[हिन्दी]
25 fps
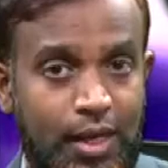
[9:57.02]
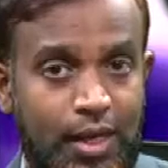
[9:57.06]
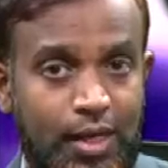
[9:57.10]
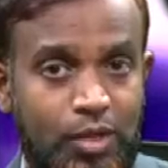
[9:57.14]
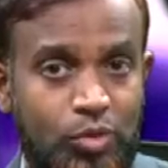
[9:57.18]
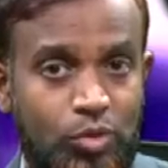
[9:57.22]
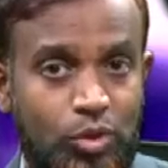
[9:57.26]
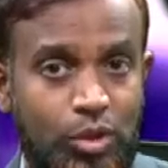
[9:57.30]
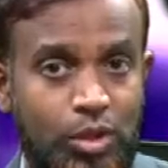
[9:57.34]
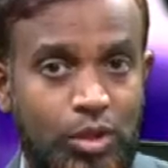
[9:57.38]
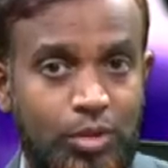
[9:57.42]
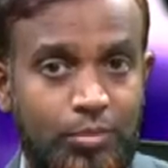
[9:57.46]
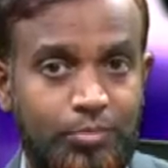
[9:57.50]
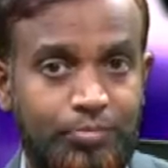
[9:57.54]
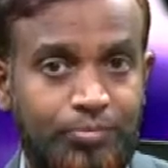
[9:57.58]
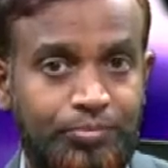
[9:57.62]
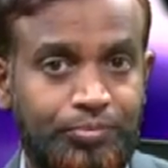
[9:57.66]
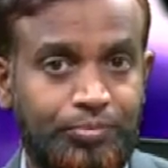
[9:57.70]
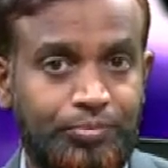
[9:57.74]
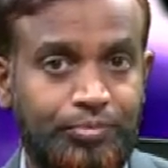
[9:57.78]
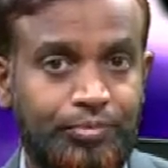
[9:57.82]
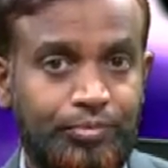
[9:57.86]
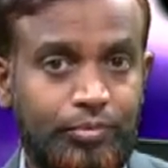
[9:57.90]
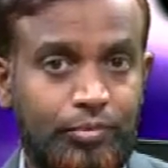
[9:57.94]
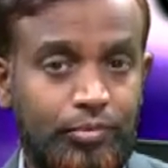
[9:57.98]
एक्चुअली
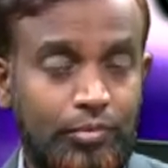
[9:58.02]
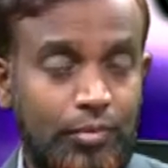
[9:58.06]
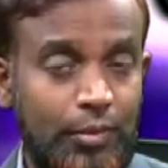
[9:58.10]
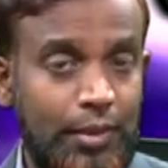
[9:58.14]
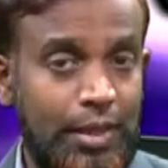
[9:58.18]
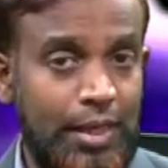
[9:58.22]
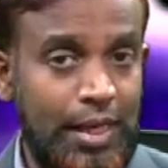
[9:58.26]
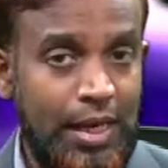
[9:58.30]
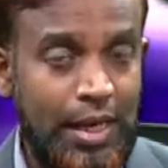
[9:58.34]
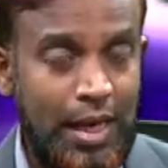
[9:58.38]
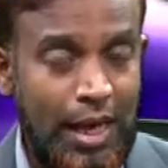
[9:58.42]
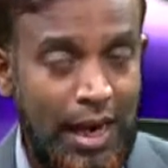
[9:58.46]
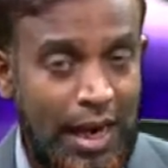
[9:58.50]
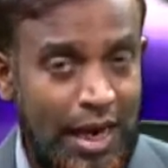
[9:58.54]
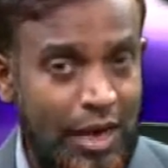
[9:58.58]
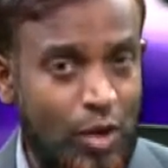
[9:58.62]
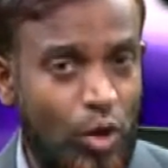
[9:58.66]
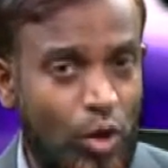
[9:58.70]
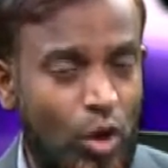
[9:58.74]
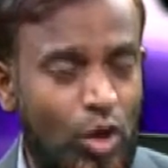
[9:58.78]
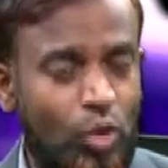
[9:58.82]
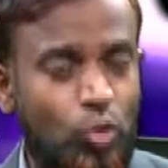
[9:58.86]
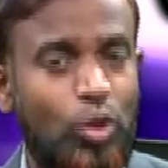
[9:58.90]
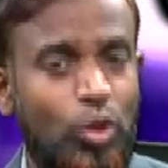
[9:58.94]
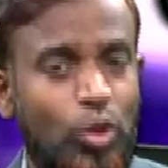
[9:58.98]

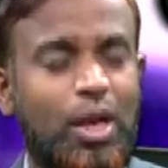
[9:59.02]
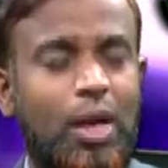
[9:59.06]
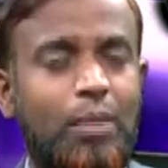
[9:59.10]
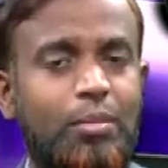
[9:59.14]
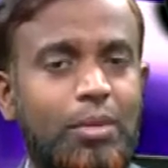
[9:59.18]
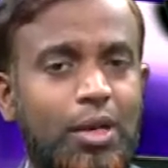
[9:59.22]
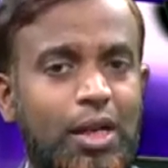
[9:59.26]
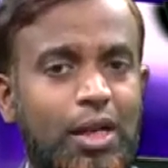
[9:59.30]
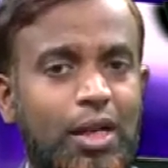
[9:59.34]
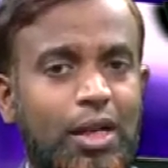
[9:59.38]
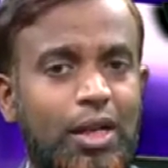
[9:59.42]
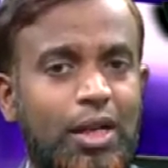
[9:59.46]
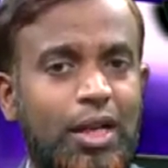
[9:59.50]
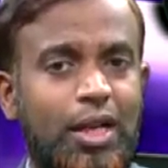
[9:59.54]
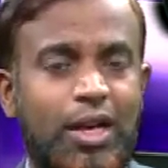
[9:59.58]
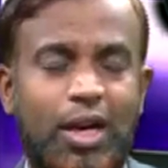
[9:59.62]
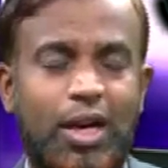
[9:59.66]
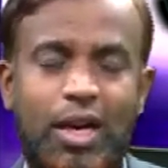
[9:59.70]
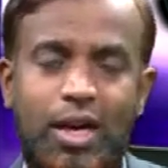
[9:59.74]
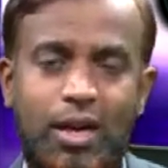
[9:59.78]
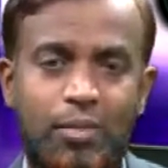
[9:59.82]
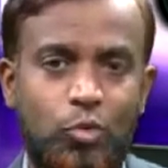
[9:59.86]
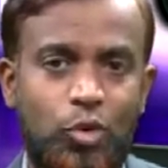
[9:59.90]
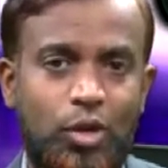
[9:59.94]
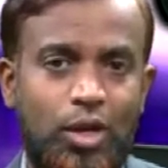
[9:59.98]
एडहॉक कोई काम कर लेंगे
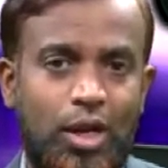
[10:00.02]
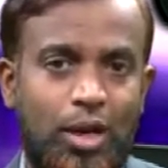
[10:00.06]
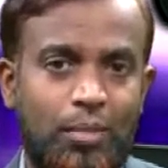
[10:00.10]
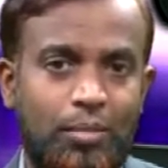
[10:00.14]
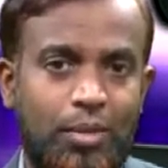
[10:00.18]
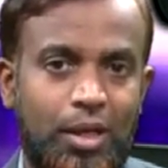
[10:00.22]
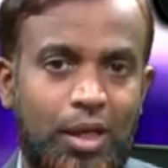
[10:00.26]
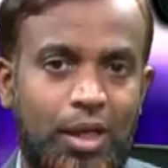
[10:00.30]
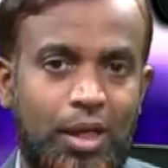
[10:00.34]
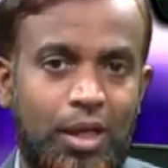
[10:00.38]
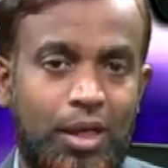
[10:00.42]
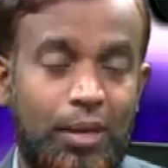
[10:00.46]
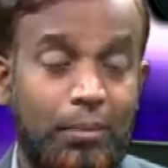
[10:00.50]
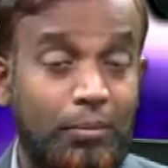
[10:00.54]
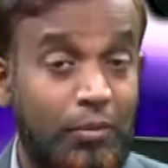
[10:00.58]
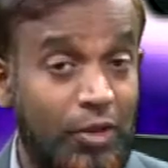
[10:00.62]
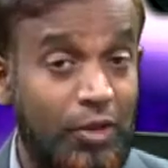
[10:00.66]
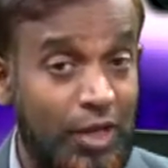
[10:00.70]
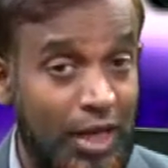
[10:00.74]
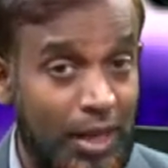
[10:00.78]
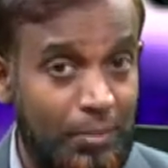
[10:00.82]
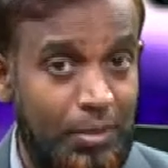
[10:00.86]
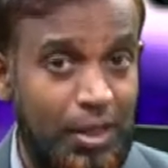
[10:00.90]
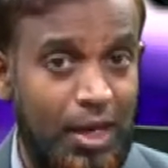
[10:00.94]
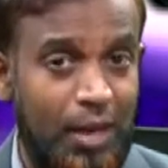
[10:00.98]
रैंडम कोई काम कर लेंगे
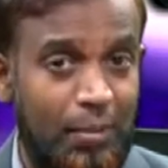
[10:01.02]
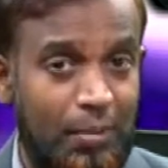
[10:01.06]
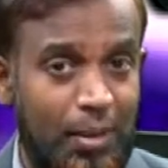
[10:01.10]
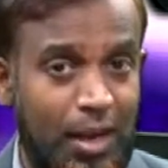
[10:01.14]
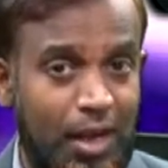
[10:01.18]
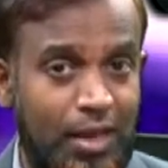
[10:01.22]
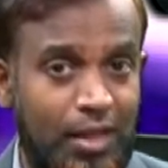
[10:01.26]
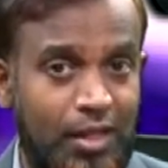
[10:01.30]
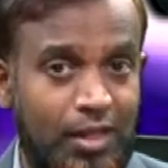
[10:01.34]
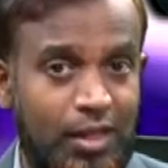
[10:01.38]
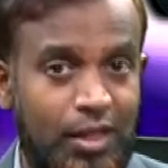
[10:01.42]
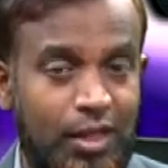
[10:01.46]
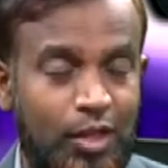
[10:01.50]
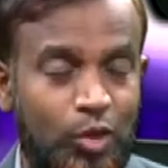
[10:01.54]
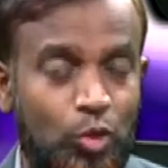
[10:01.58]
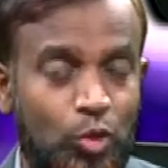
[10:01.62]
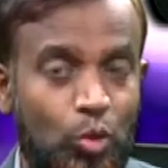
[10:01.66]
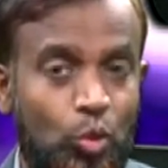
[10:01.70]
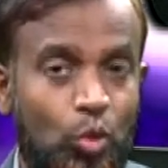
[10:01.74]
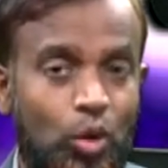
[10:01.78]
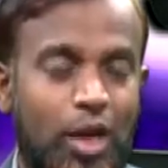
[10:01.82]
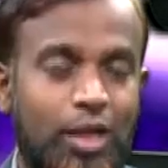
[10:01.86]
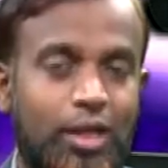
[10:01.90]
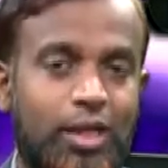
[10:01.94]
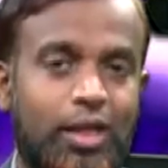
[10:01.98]
बिना बिना प्लानिंग के तो
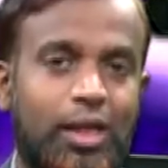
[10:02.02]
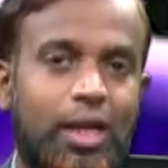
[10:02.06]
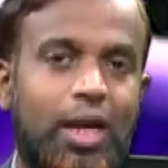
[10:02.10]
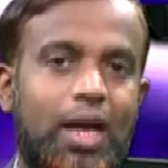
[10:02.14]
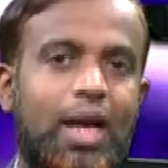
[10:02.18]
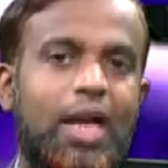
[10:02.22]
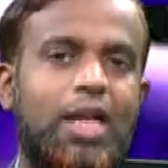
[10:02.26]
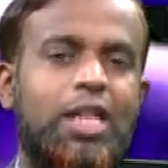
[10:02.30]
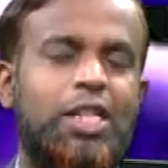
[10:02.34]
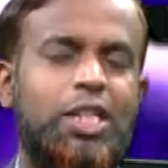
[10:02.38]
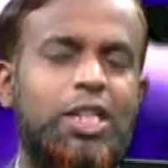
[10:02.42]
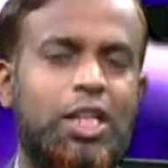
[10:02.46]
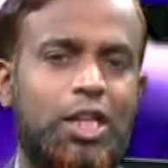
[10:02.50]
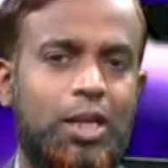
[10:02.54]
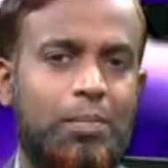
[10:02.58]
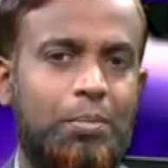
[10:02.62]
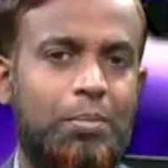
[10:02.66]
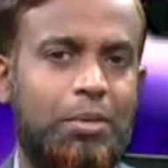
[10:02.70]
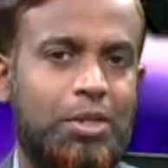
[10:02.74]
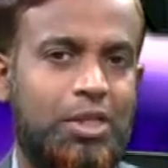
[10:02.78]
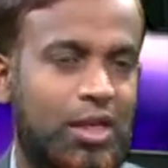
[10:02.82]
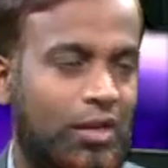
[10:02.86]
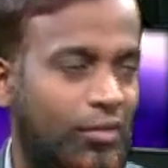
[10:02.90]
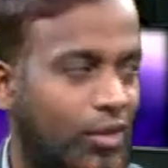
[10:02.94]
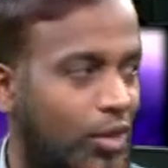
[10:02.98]
होगा ये कि आगे चल के
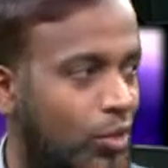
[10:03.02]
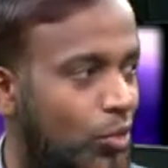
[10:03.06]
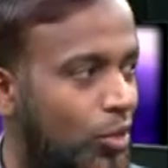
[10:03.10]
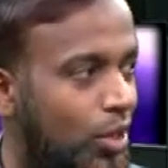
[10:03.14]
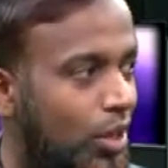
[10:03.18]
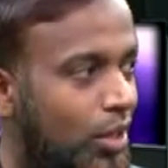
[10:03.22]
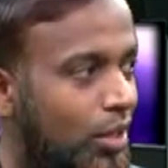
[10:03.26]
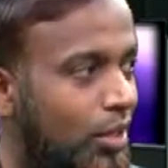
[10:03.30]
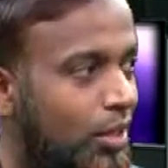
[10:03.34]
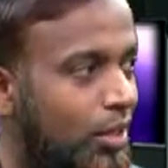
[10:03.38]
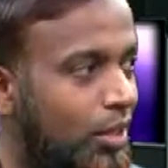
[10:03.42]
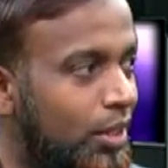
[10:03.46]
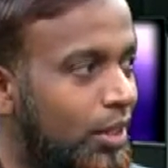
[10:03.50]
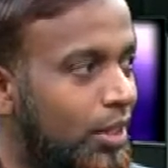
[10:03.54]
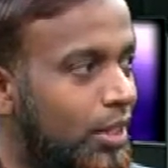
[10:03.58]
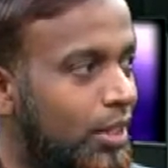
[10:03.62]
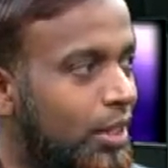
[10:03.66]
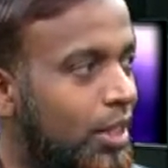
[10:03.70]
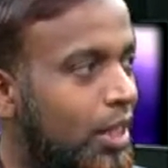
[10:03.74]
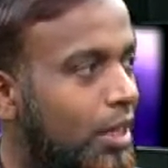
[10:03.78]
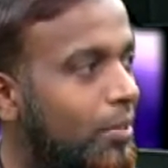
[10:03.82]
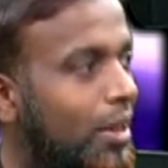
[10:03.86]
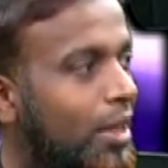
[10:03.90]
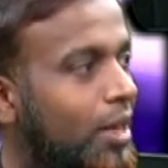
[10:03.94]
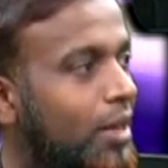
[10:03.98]
पछतावा होगा कि
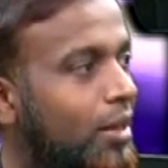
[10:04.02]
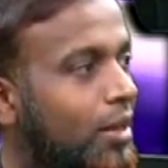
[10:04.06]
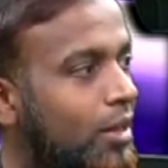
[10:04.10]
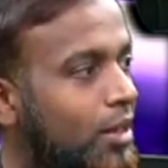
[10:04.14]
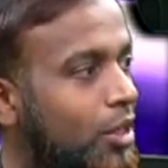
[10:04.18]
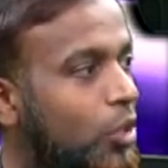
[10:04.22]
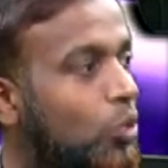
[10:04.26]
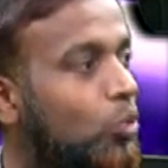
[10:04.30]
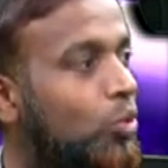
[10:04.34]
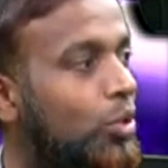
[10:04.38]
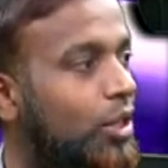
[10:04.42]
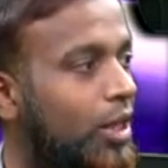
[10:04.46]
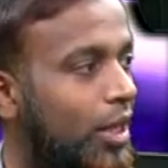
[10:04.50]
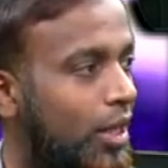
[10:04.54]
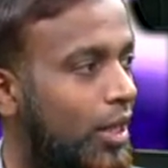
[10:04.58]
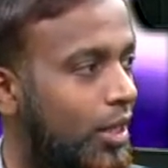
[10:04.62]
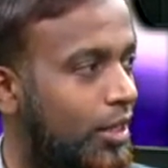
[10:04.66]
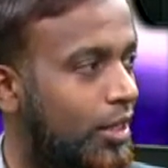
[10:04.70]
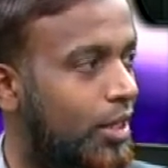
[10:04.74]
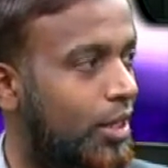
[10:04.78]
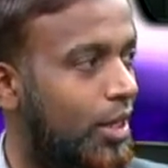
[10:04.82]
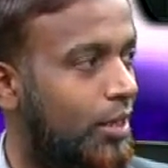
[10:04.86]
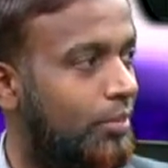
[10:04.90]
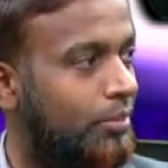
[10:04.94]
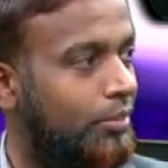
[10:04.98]
ये मैंने क्यों किया
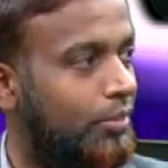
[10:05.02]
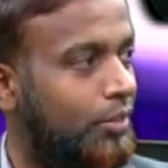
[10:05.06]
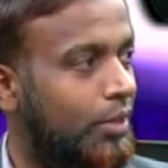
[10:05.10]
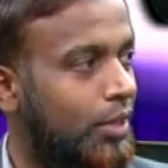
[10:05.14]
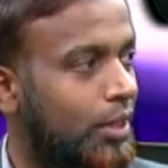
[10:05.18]
ये काम